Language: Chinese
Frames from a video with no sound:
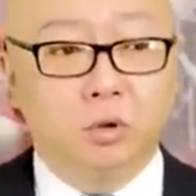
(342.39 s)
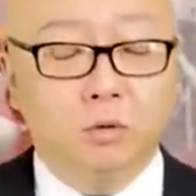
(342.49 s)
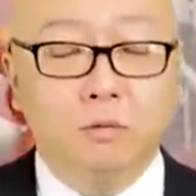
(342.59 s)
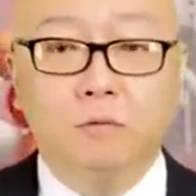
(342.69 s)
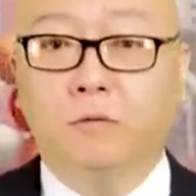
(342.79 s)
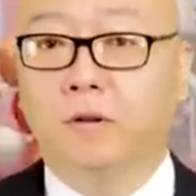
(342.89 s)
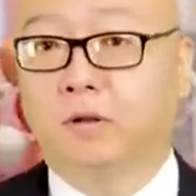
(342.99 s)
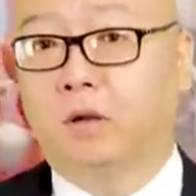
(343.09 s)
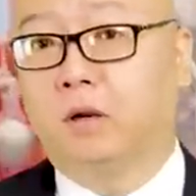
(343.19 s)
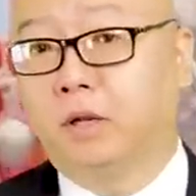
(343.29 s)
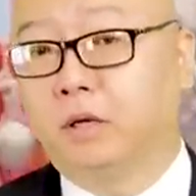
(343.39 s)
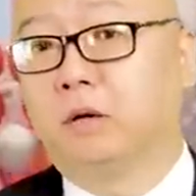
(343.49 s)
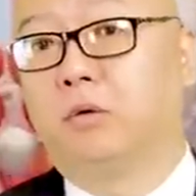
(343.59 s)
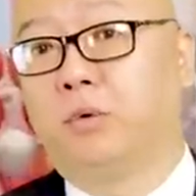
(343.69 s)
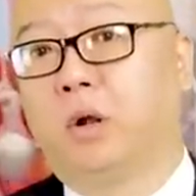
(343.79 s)
充分的
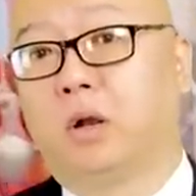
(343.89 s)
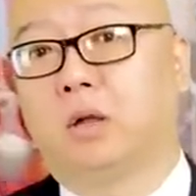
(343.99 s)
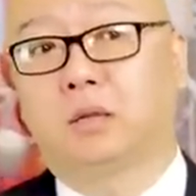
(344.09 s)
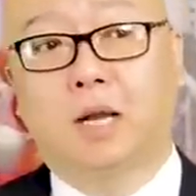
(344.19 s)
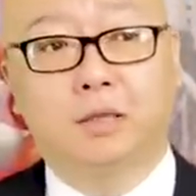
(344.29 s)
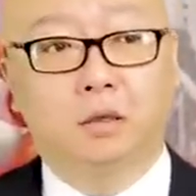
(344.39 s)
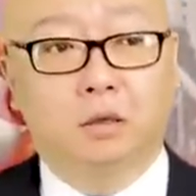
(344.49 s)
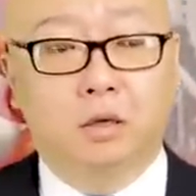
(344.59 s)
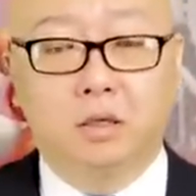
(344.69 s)
领略了它的